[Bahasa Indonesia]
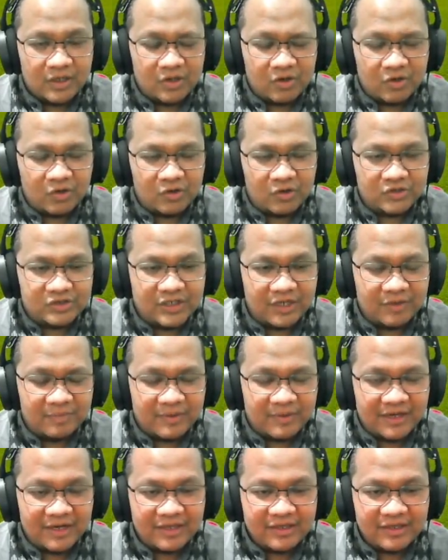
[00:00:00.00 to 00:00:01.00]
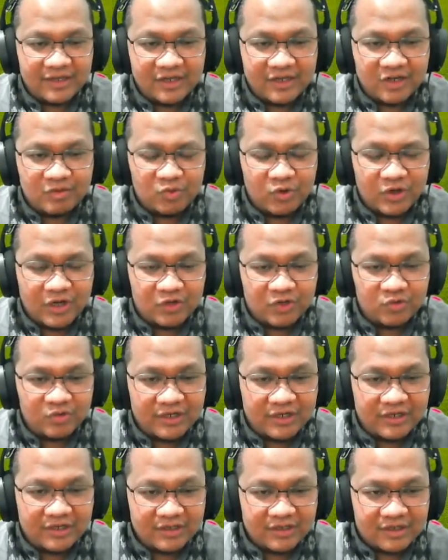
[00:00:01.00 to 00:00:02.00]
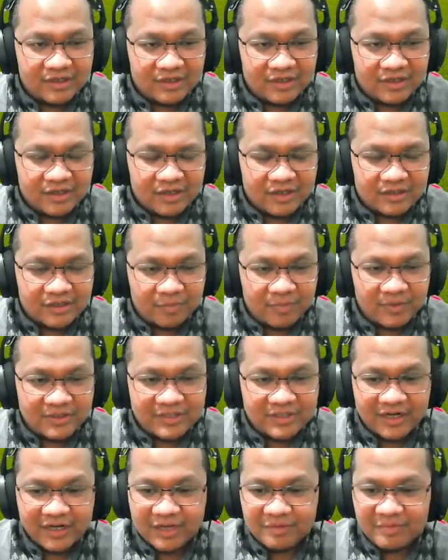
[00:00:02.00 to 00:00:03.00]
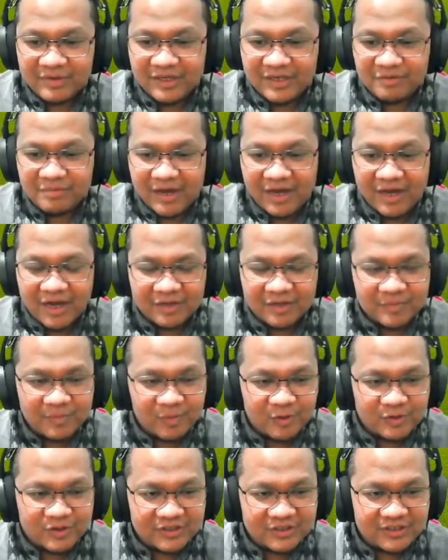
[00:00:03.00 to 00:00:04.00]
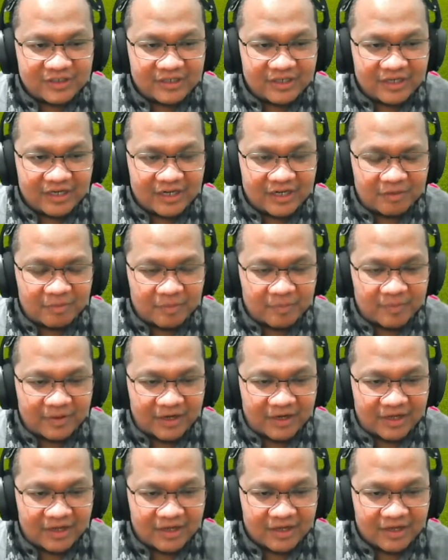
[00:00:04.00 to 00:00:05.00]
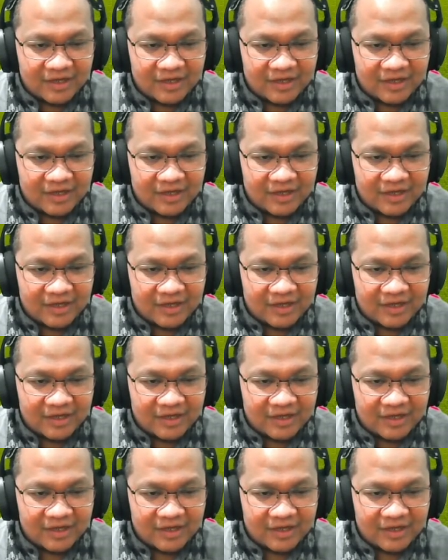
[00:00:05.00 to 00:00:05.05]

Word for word: oh siapa lagi kalau bukan Udin tapi jaraknya begini banget tuh posisinya nggak apa-apa lah